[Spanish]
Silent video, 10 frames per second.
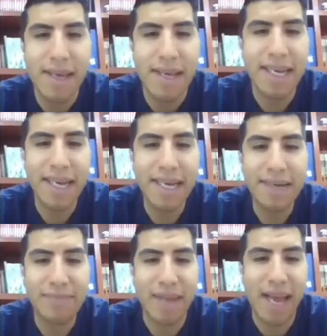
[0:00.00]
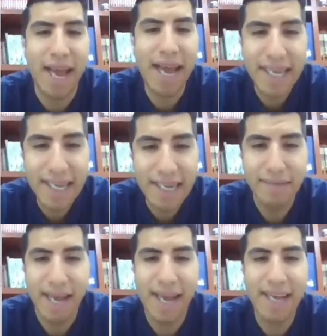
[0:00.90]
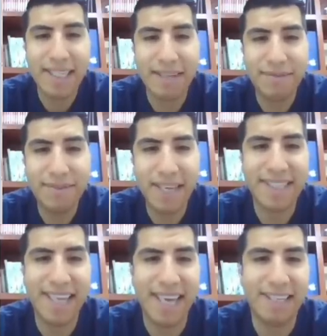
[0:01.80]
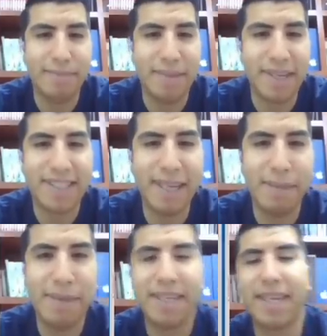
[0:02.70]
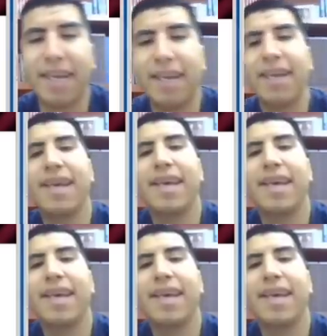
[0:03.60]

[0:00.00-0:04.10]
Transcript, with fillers: Y ahí, a esas fiestas, precisamente,